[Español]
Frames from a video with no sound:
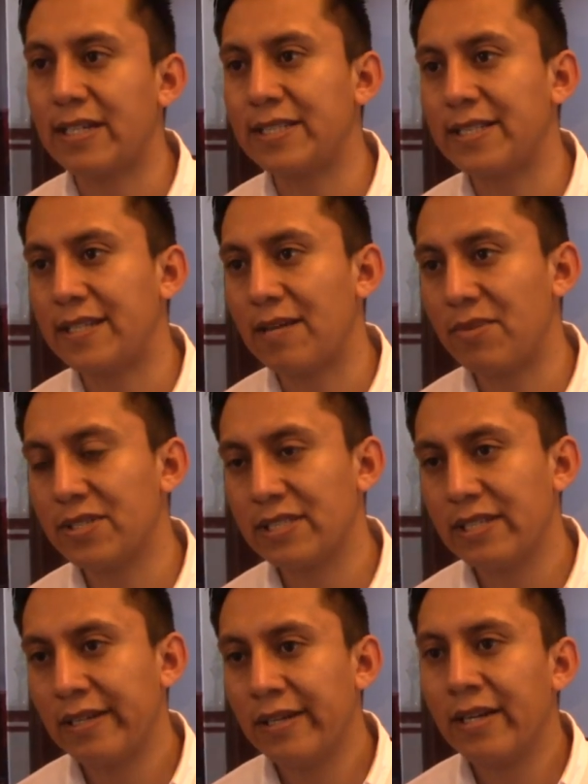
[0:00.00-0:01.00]
necesitamos
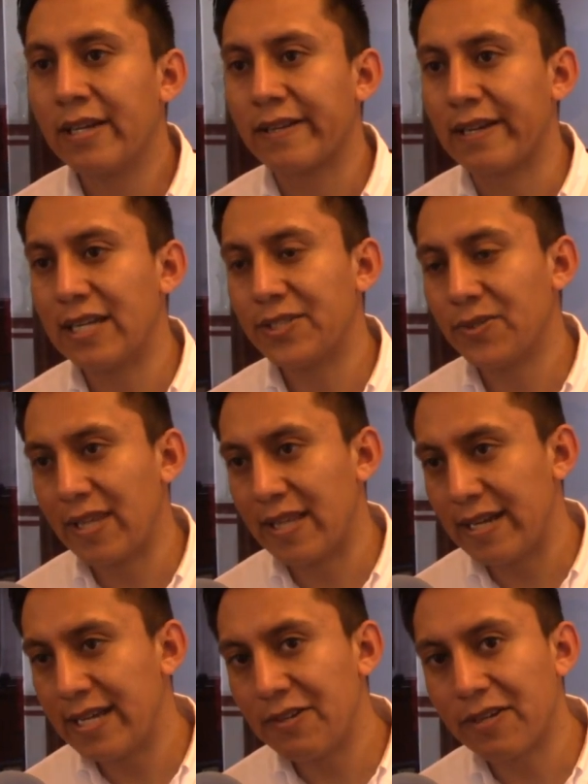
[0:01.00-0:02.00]
que la
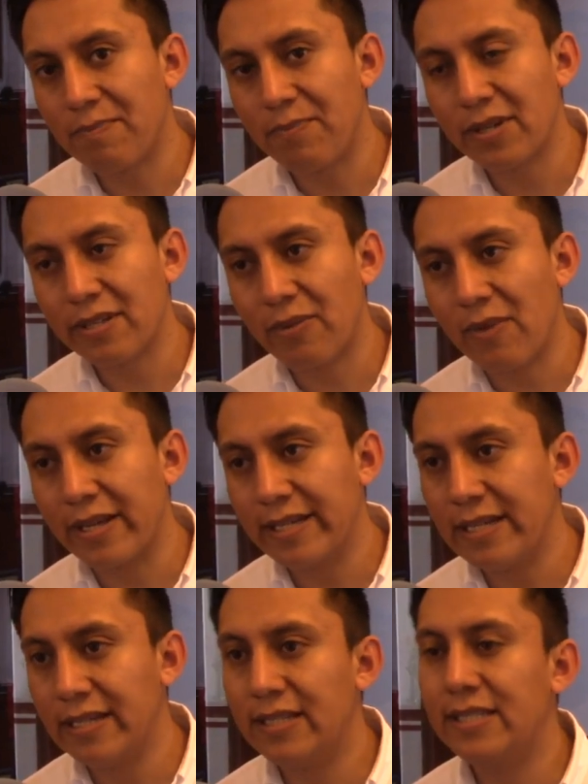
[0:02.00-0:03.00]
ciudadanía nos reporte
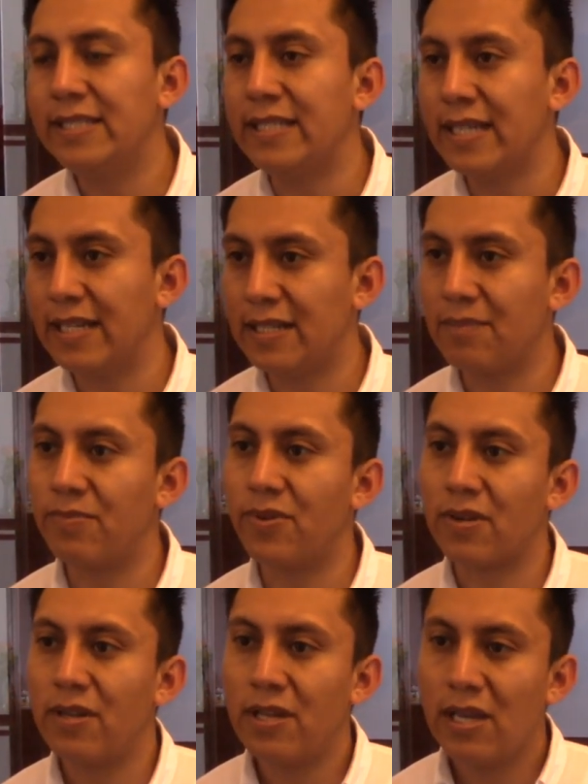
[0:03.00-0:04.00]
cualquier incidente, por
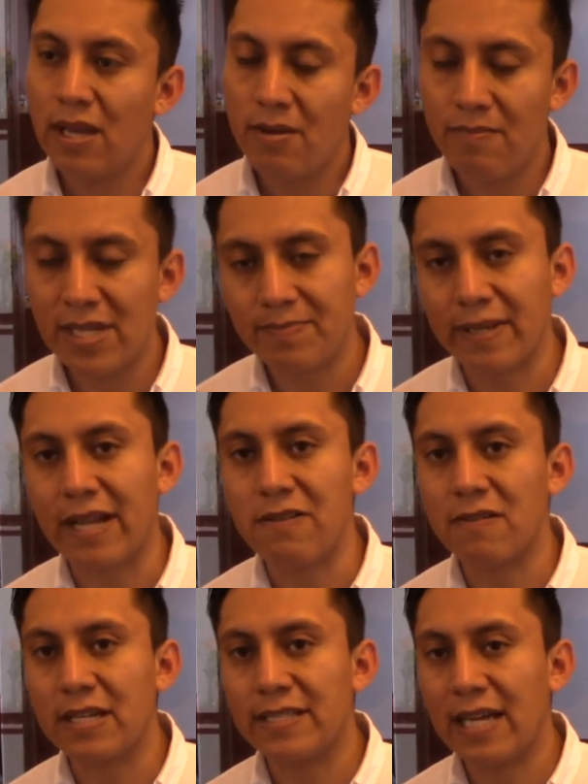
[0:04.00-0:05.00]
más
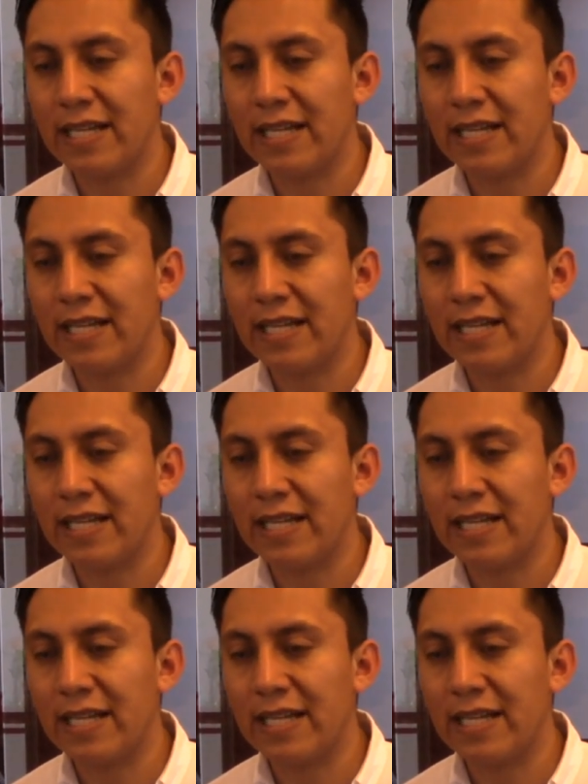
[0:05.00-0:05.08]
pequeño que sea.